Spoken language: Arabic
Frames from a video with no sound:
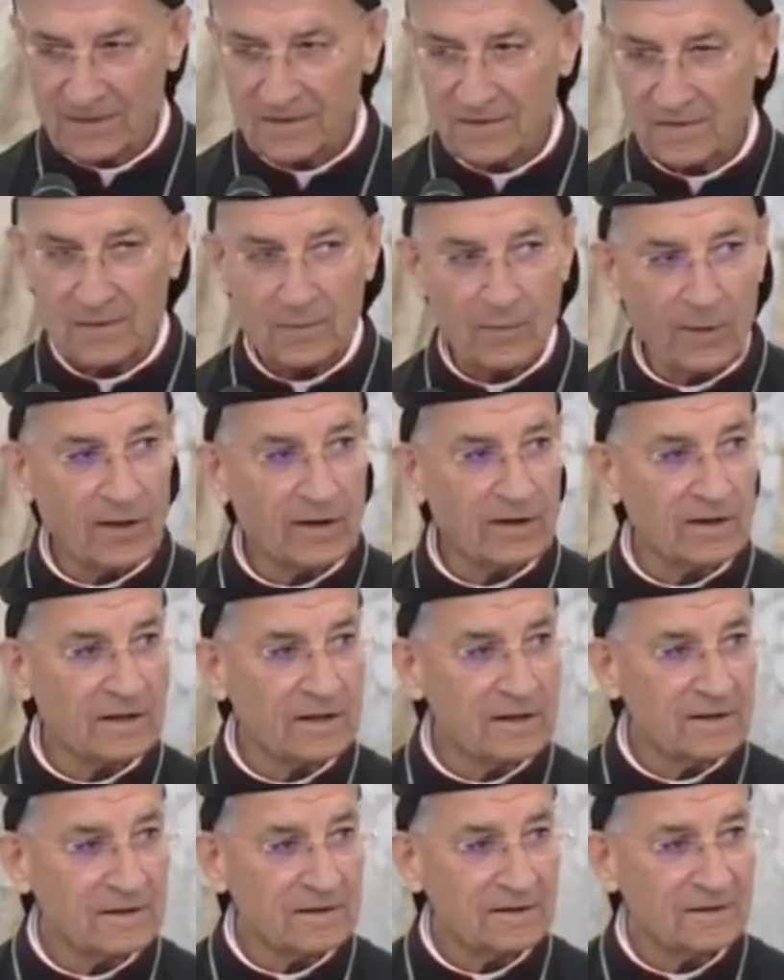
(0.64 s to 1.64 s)
صباح
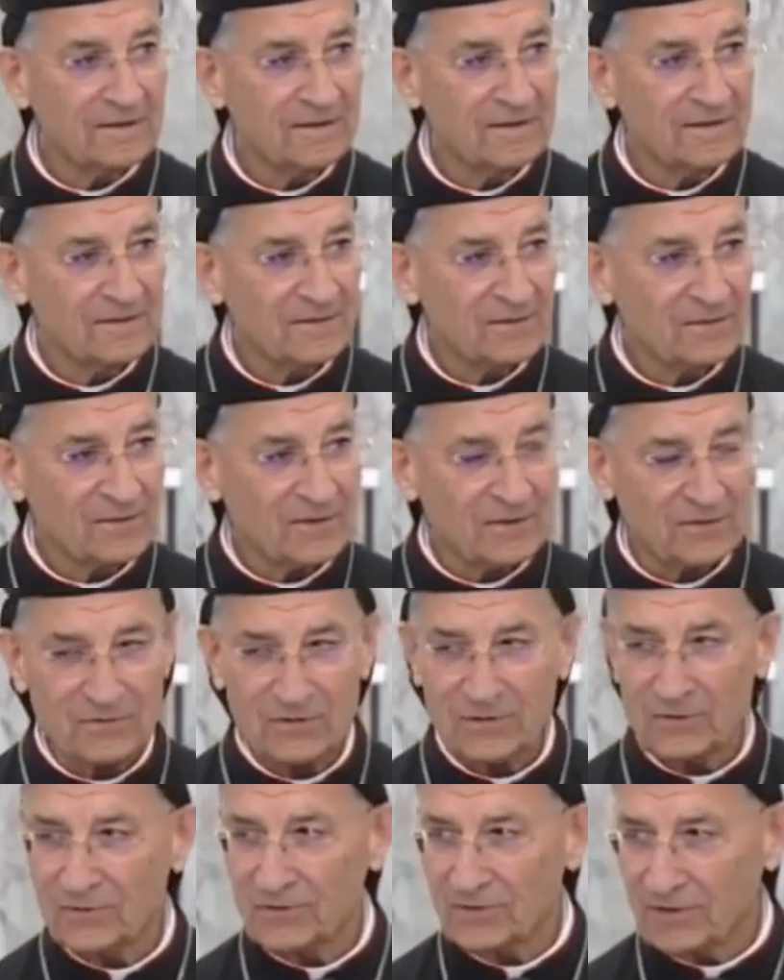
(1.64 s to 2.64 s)
الخير
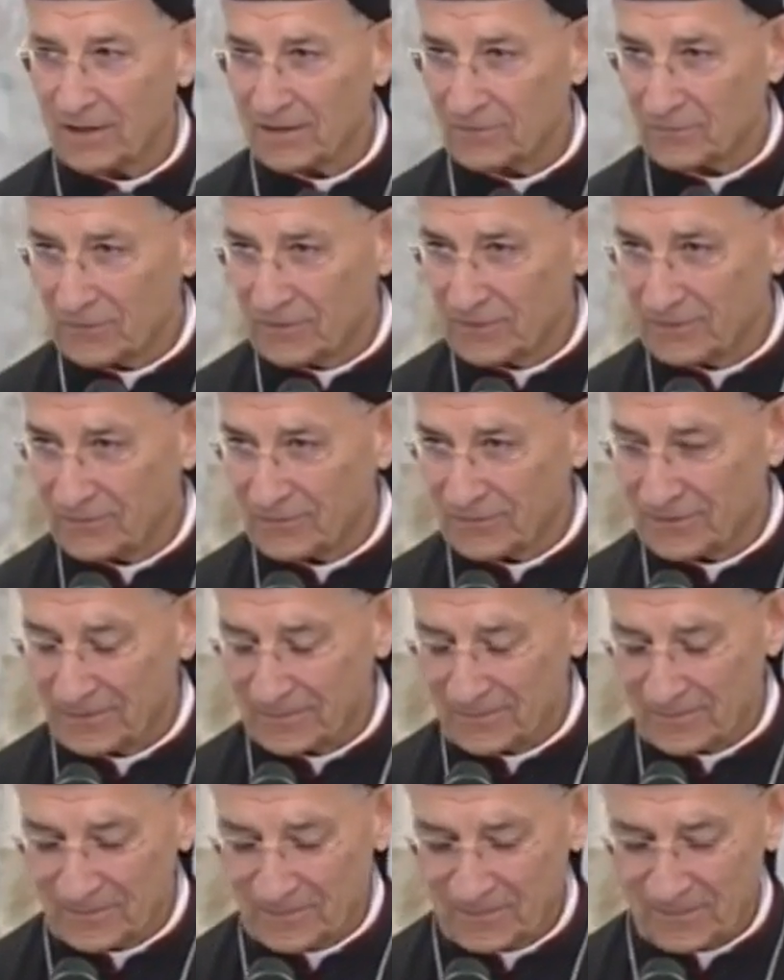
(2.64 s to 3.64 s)
يعطيكم ألف عافية
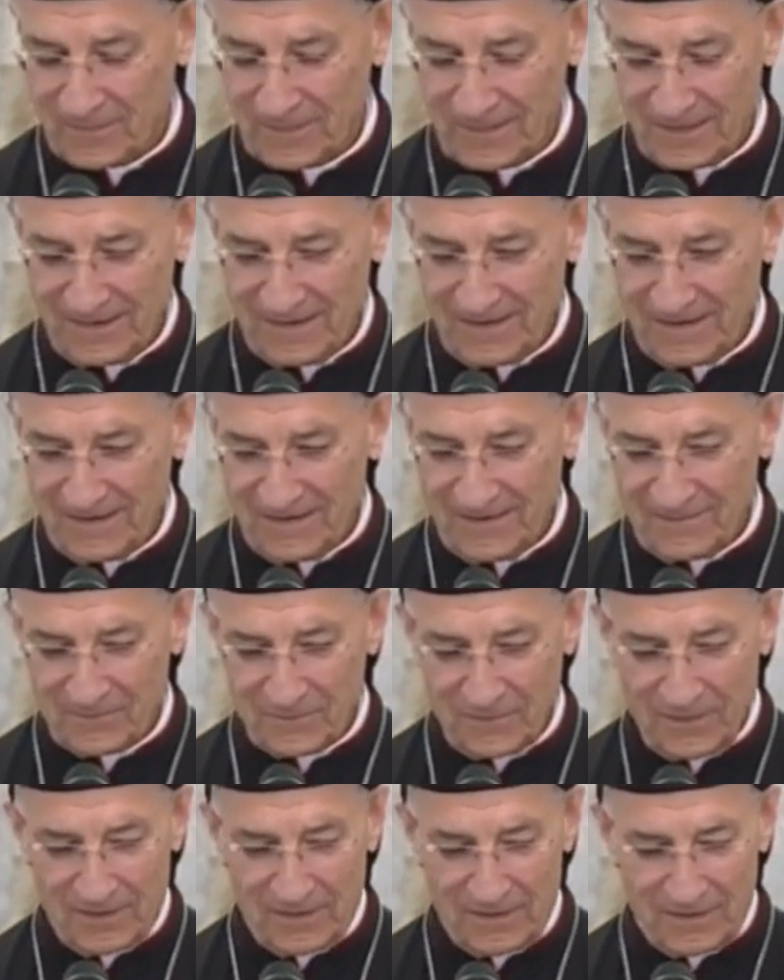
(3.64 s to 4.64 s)

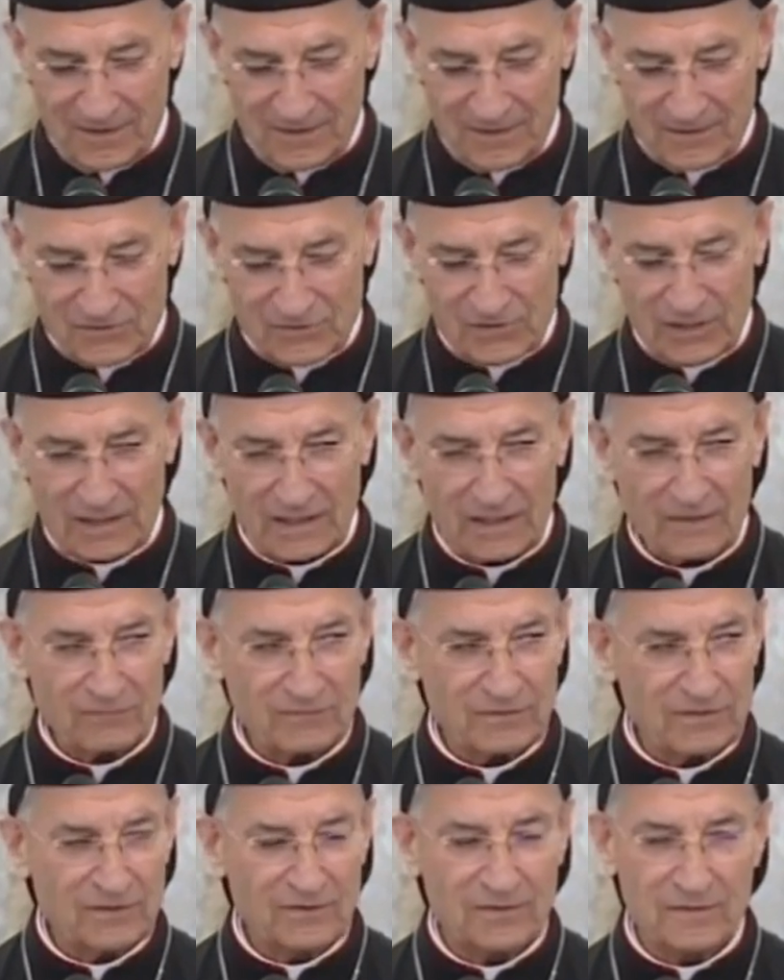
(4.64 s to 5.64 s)
أنا
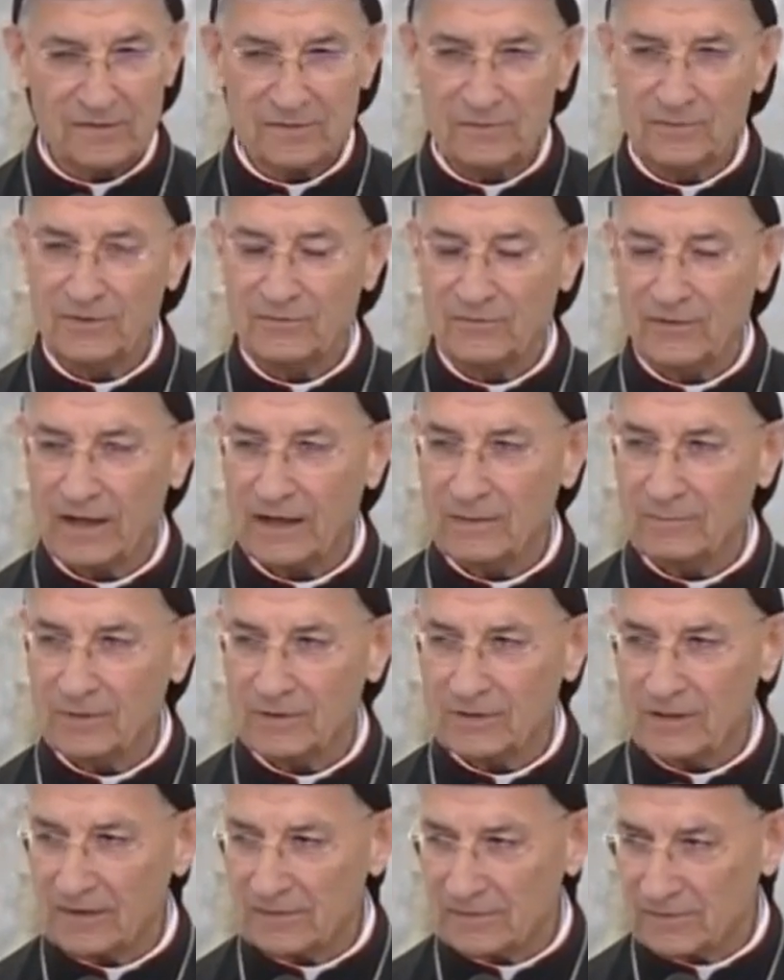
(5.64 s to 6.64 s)
تشرفت إني زور خيمة
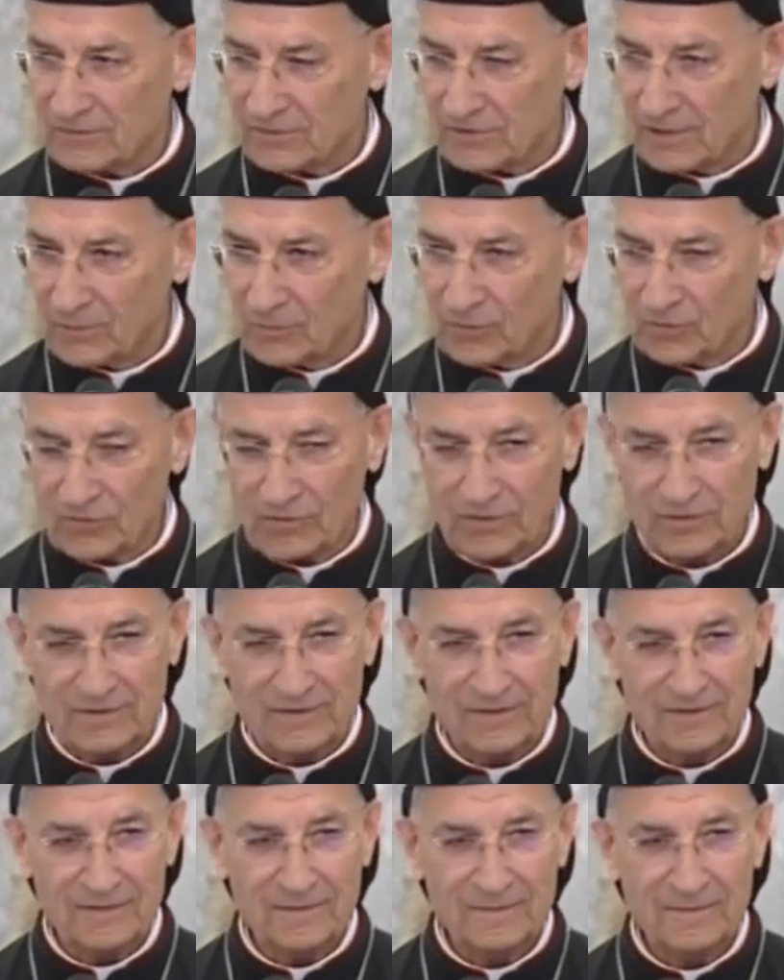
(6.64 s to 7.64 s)
رئيس
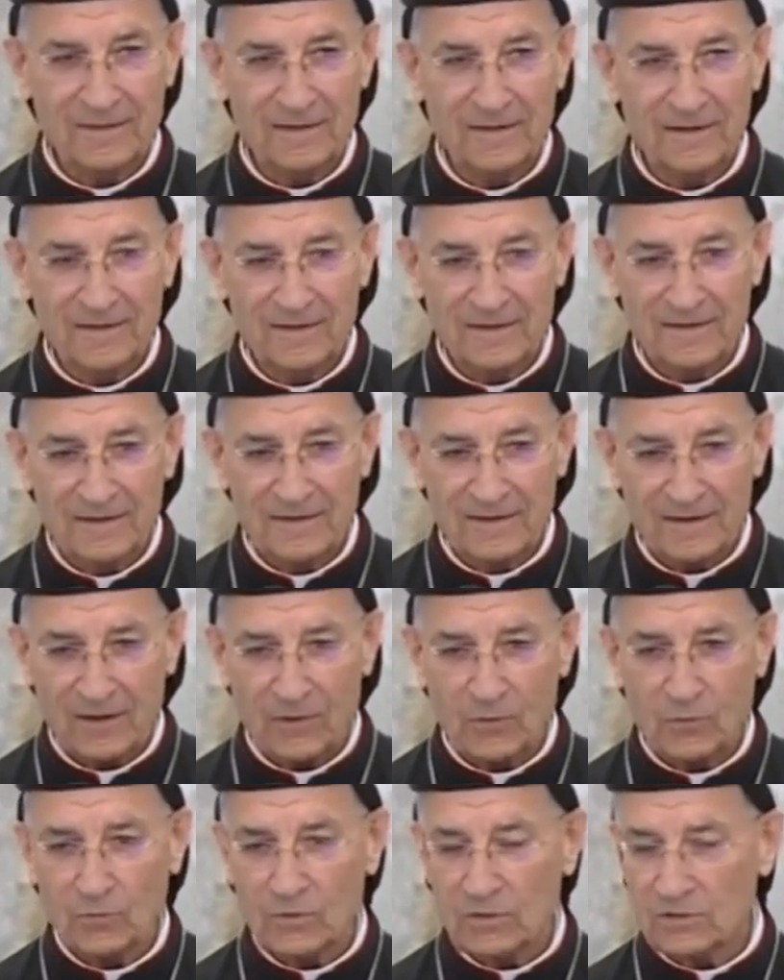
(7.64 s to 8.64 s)
الجمهورية
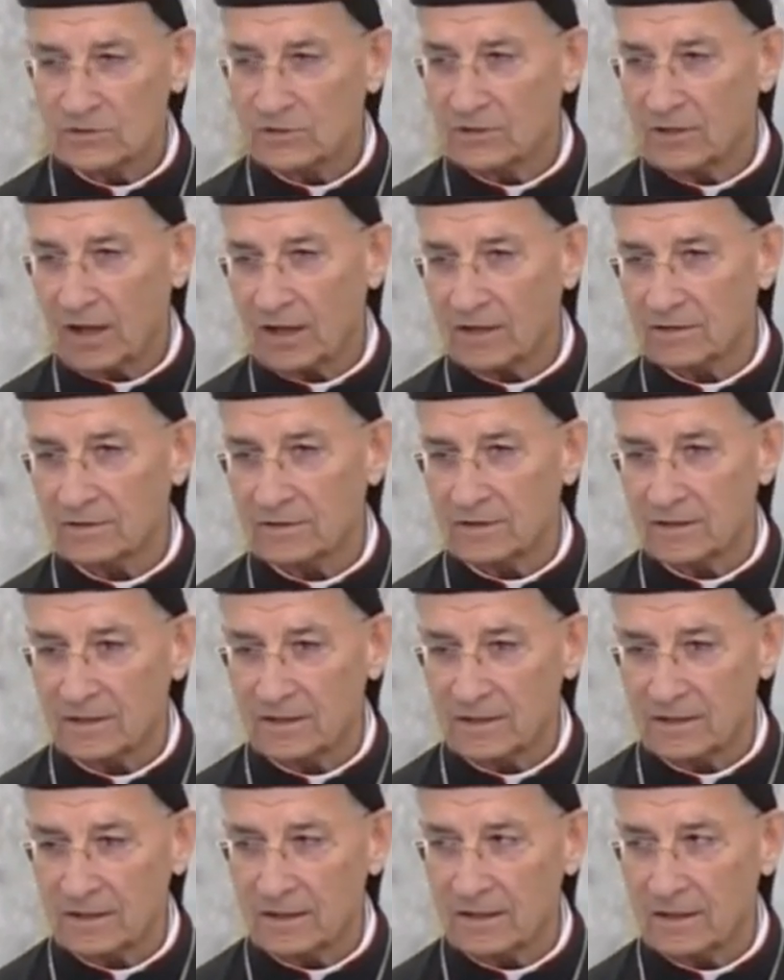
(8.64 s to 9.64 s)
أول شيء
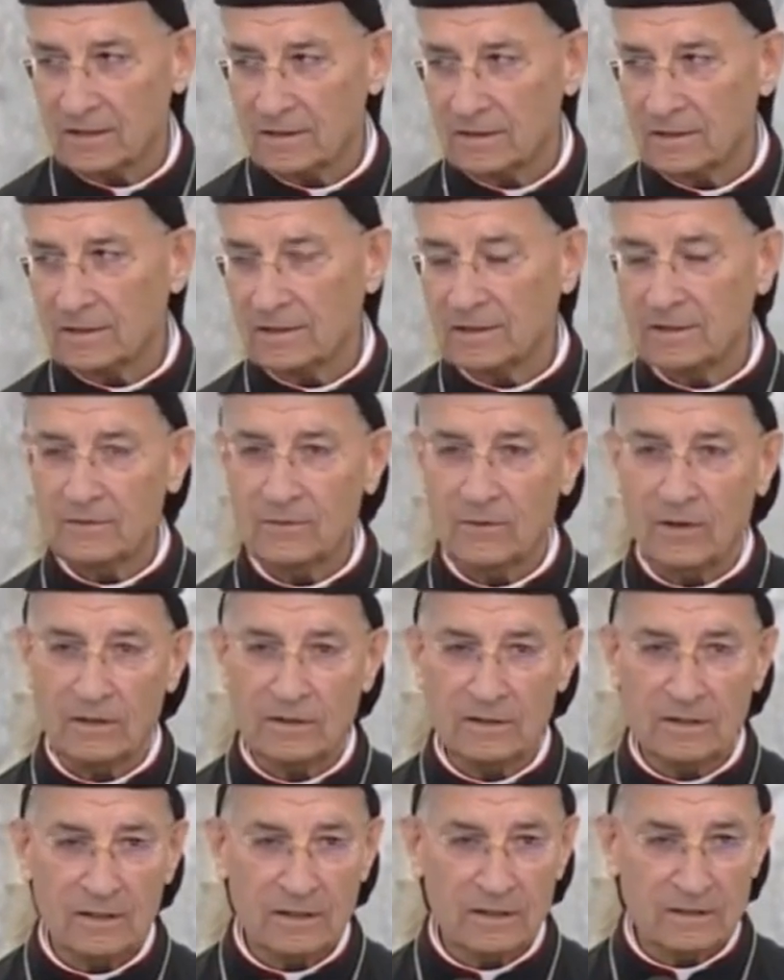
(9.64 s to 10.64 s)
حتى هني
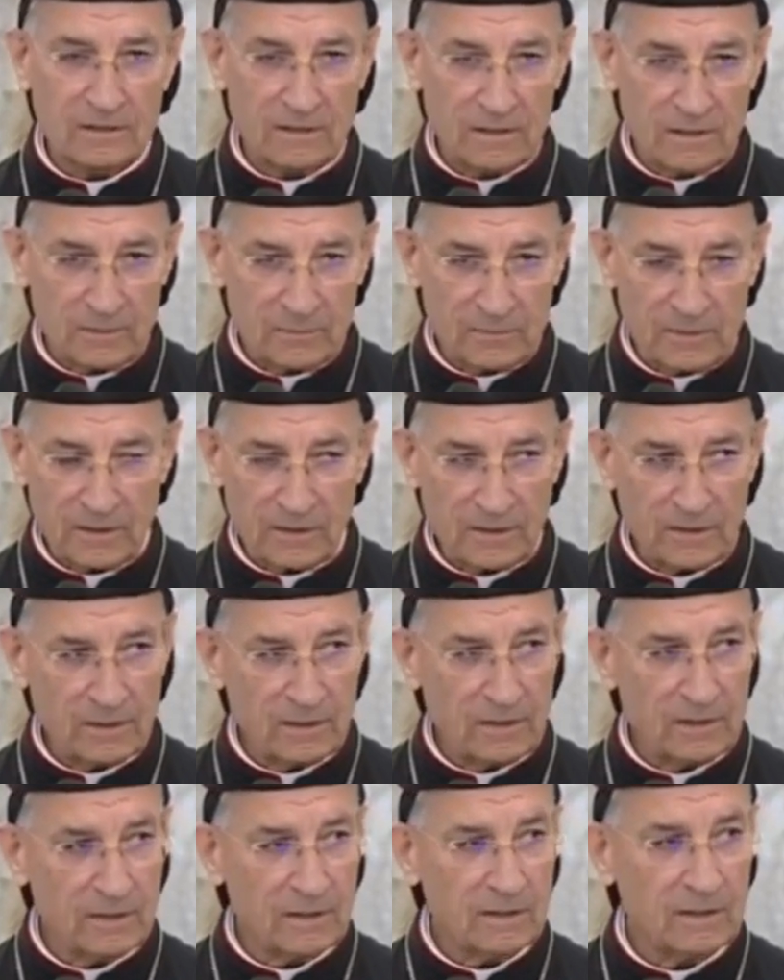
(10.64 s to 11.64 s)
وهني كل
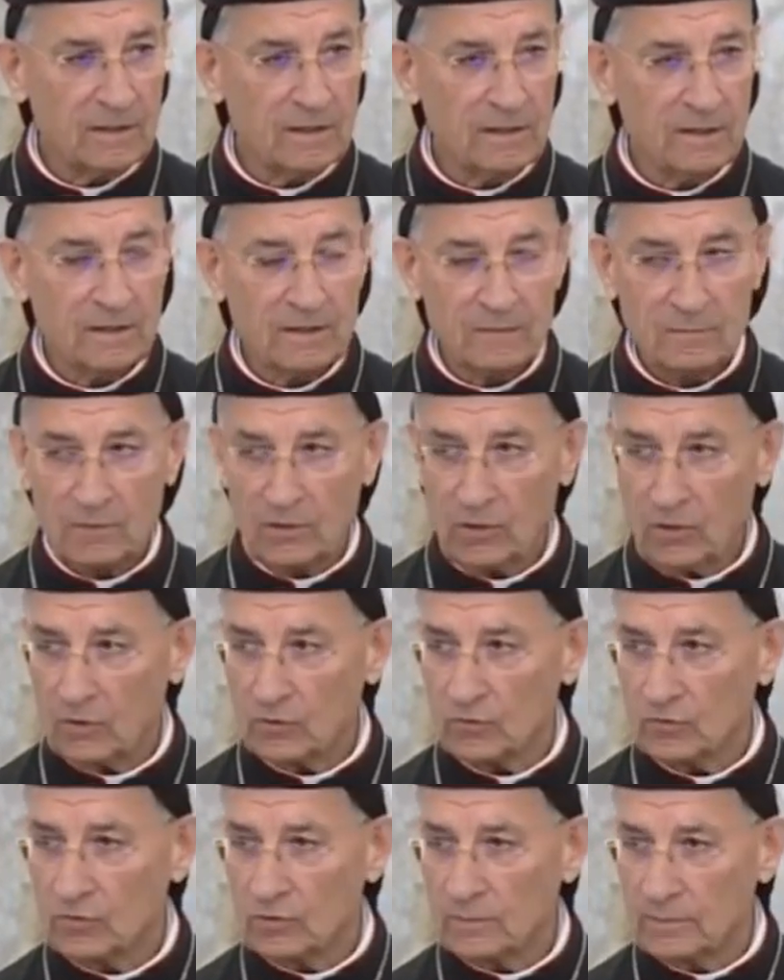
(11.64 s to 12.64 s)
اللبنانيين
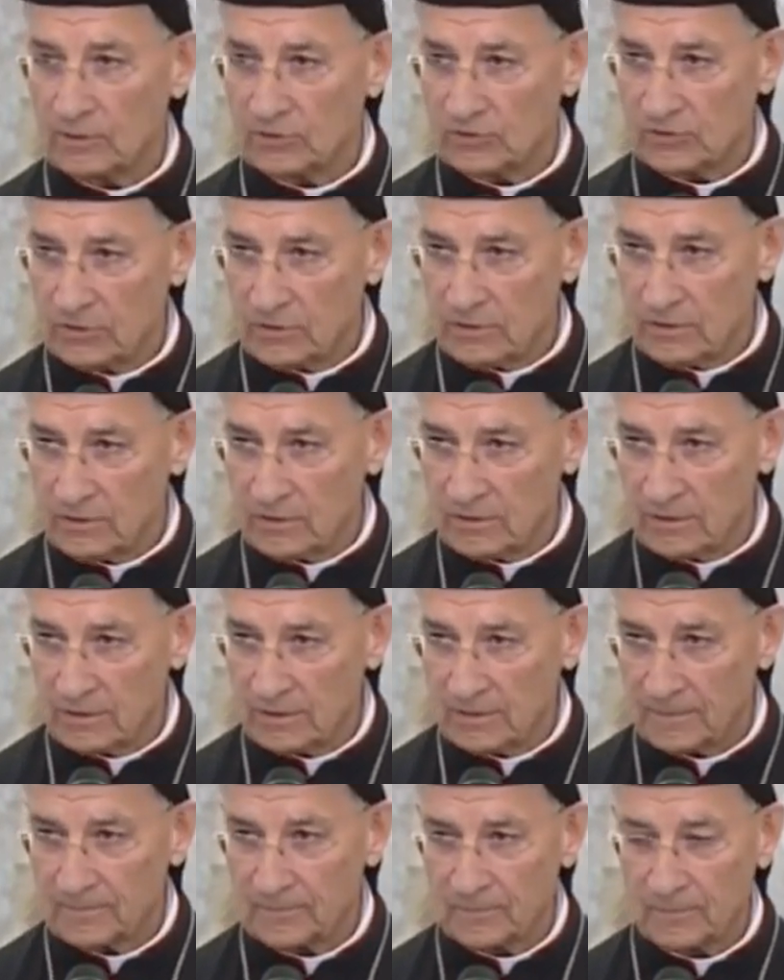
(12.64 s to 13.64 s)
بالحكومة
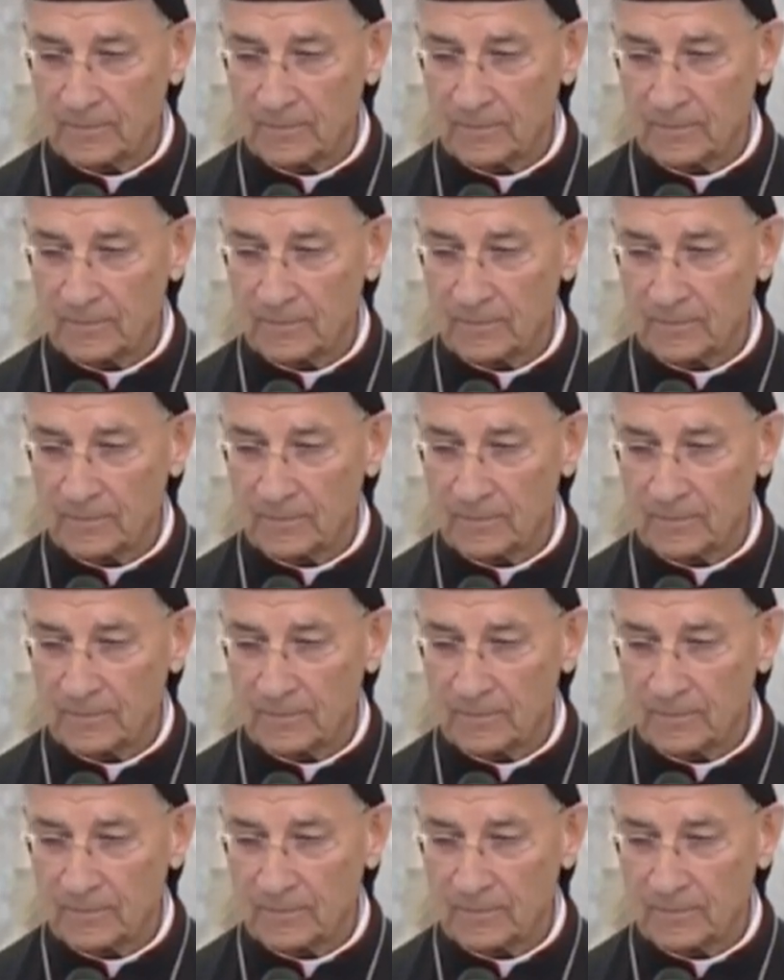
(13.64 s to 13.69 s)
الجديدة